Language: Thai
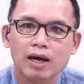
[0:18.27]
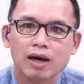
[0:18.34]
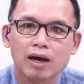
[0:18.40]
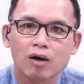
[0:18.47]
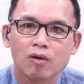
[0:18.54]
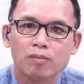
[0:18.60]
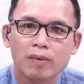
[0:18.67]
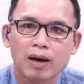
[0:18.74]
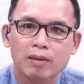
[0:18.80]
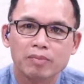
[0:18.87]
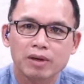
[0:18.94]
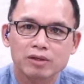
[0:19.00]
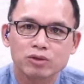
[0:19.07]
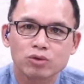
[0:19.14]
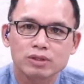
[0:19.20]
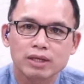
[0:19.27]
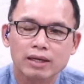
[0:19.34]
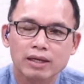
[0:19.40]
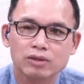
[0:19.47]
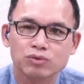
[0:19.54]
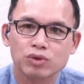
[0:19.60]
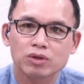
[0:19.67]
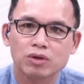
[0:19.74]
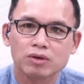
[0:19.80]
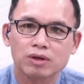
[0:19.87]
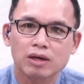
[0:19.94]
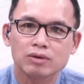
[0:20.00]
เอามาประยุกต์ใช้ในชีวิตของเรา